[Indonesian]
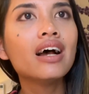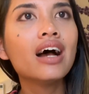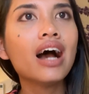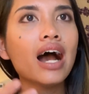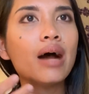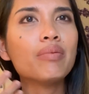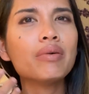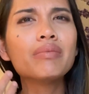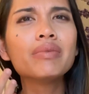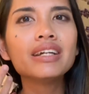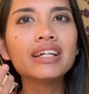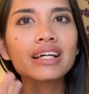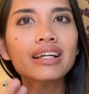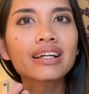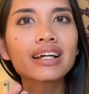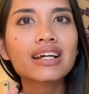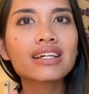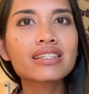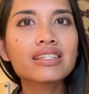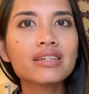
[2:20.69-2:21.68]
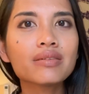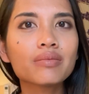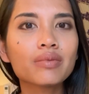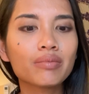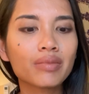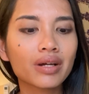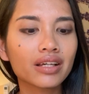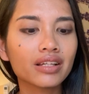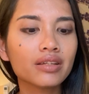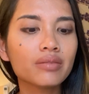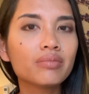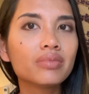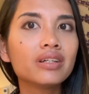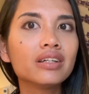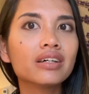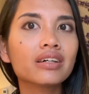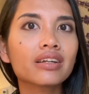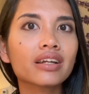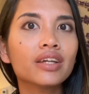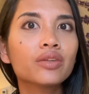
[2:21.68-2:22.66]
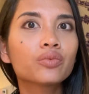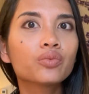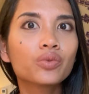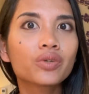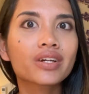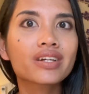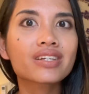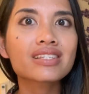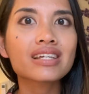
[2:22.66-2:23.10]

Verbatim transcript: apa bener nggak sih memang ini benar it works